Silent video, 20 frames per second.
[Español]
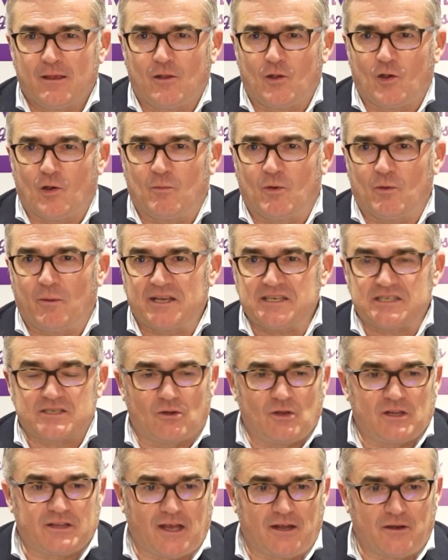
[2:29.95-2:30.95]
como
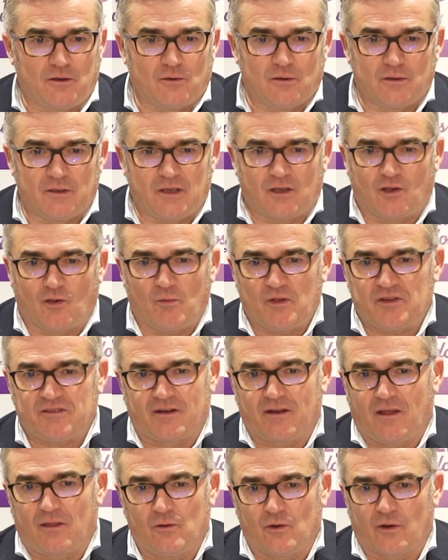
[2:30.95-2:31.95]
vallisoletano y como
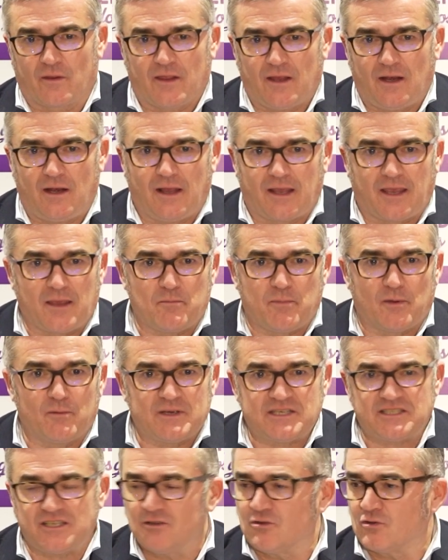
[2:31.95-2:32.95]
entrenador del equipo
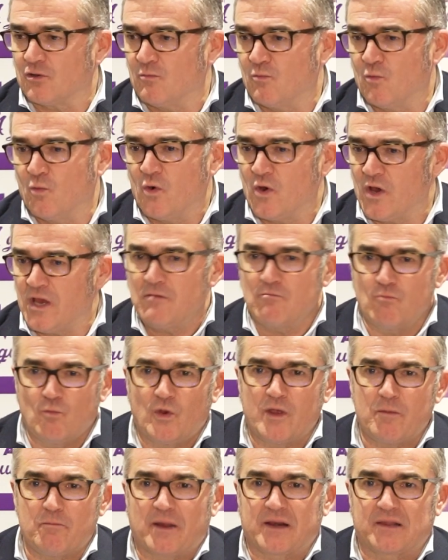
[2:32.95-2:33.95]
me siento muy,
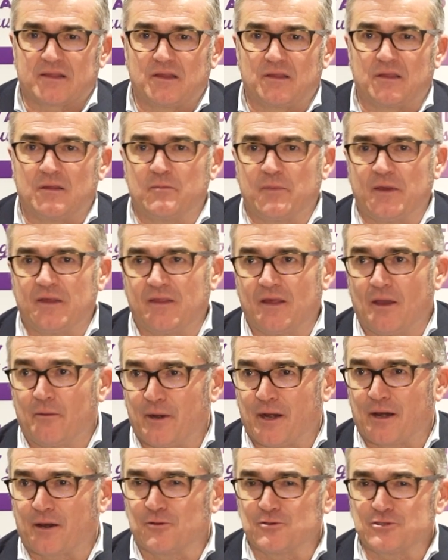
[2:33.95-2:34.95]
muy partícipe de
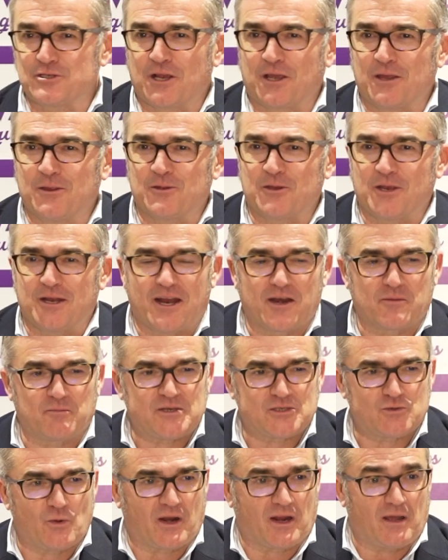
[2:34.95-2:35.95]
haber conseguido llenar
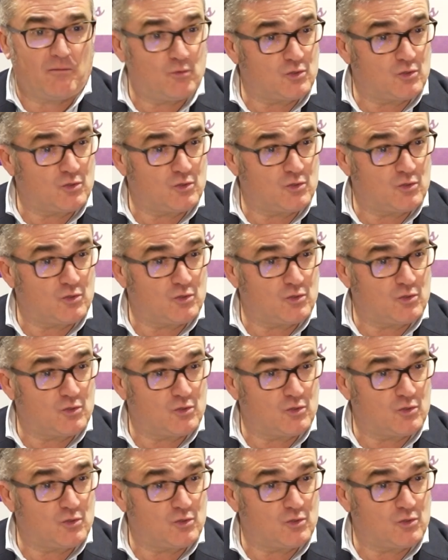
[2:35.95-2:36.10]
Pisuerga.